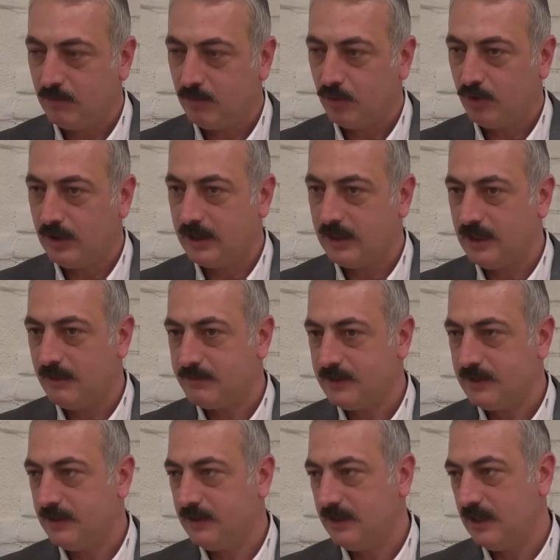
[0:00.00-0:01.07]
Bunların
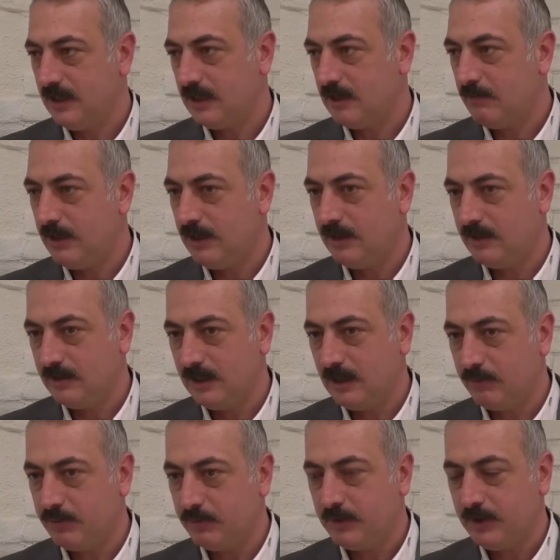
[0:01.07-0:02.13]
hepsinin denetlemelerini
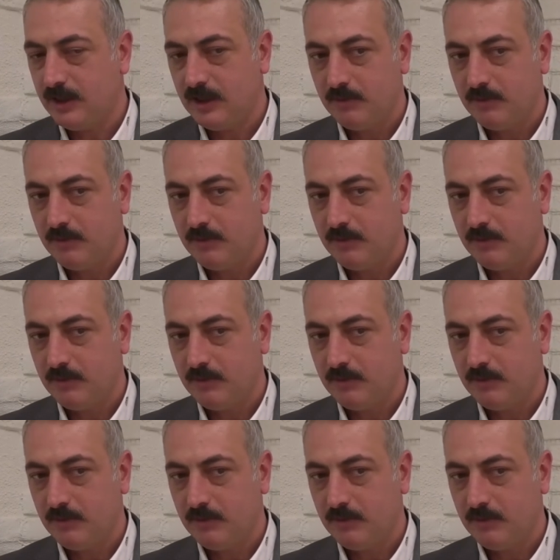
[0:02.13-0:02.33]
yapıp